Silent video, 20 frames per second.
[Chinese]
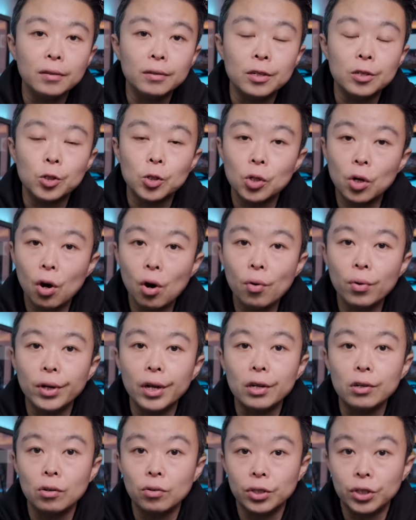那之后
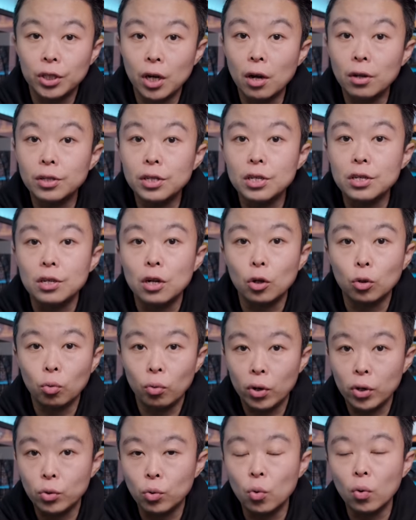呢，又相继的
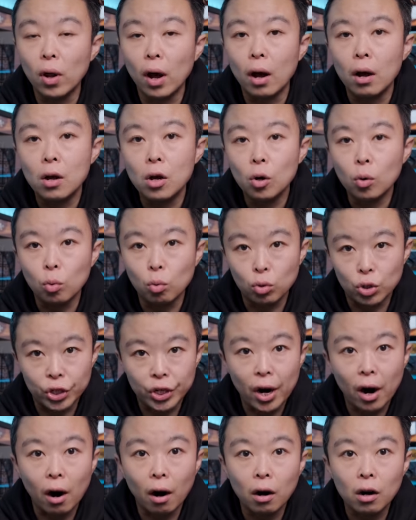推出了
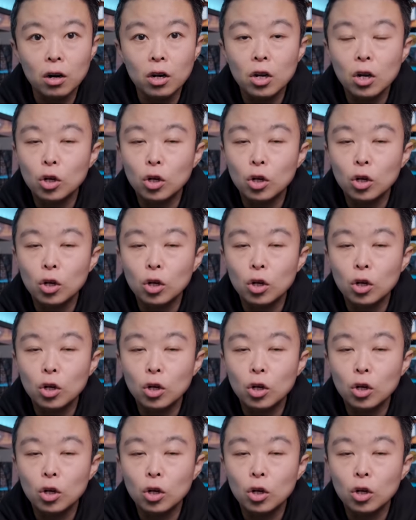50R。